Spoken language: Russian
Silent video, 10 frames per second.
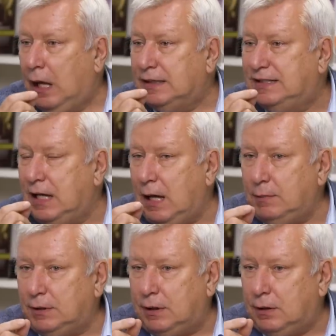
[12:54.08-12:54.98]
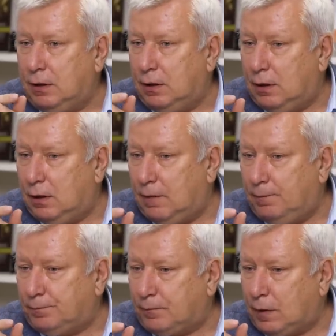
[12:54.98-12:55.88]
Диаметр э,
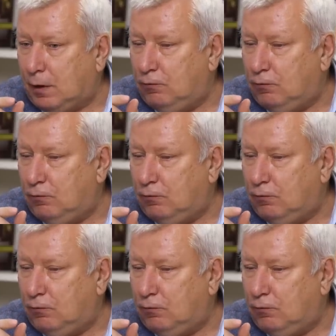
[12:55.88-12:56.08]
эм,